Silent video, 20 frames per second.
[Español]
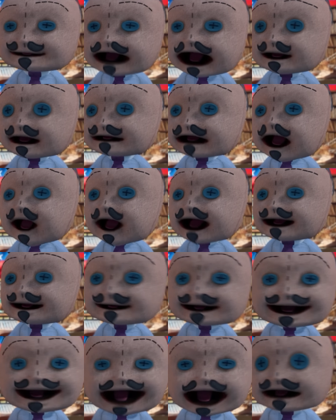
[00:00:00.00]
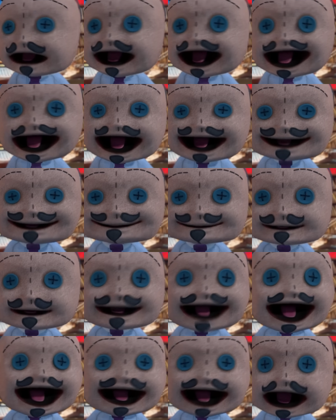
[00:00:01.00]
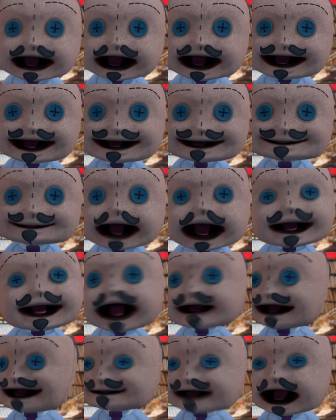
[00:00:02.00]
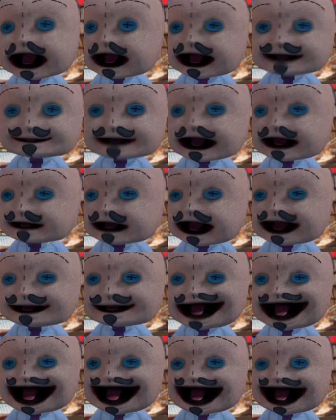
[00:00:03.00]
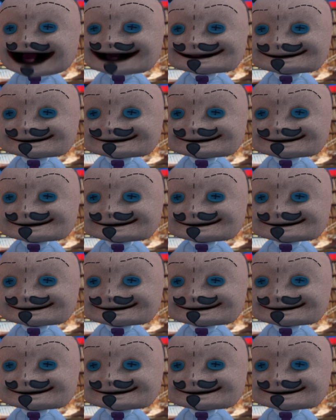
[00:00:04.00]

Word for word: y xenófobo si lo dice Abascal, pero si lo dice él, es un ejercicio de responsabilidad.